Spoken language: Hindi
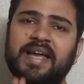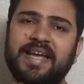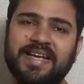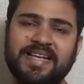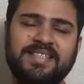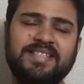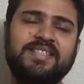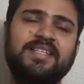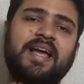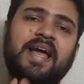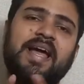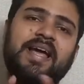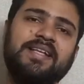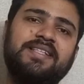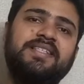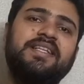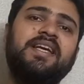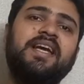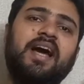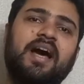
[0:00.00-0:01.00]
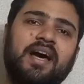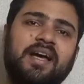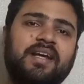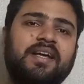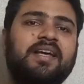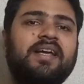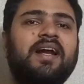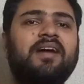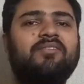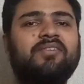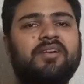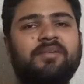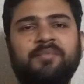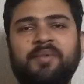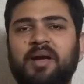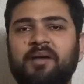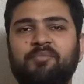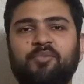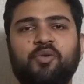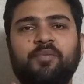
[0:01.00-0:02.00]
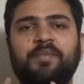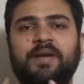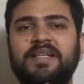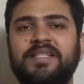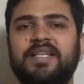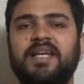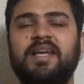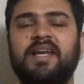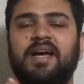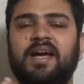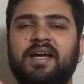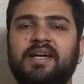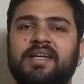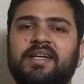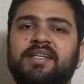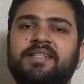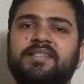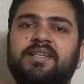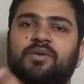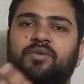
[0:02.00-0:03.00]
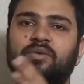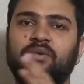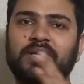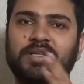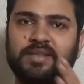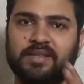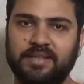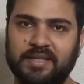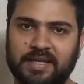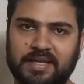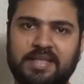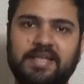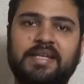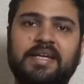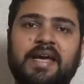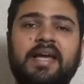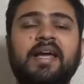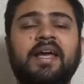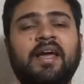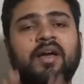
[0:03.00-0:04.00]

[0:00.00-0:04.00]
इस ऐसे हर गिरावट में आपको पैसा लगाने की ज़रूरत नहीं है